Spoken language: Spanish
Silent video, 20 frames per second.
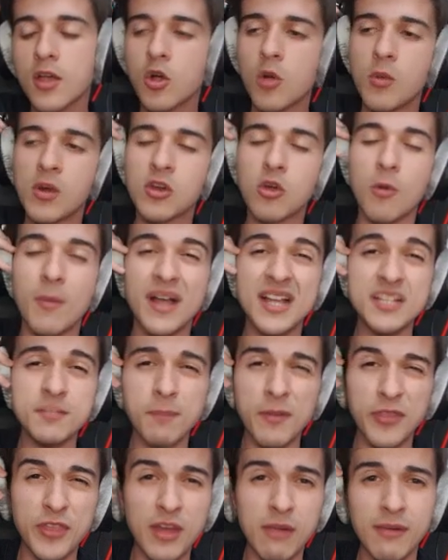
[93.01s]
como el Combate
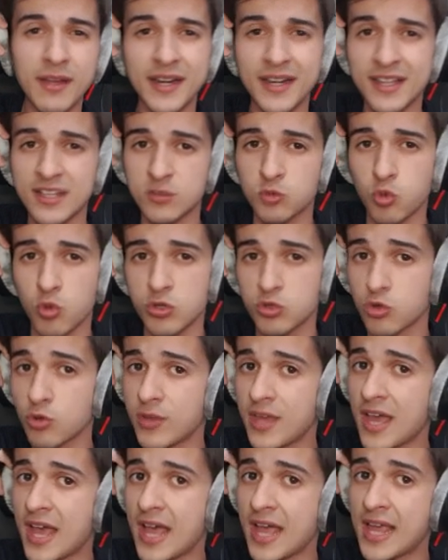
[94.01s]
especial banner que estuvo en su
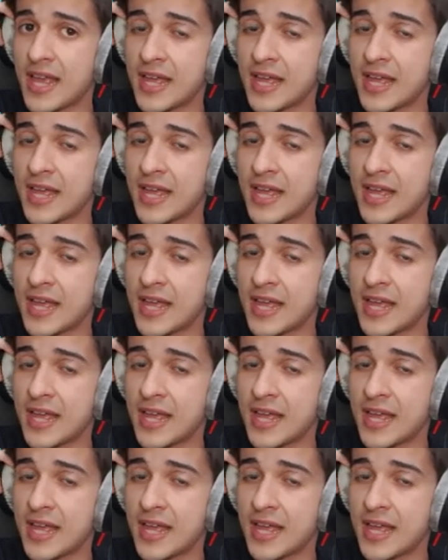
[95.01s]
día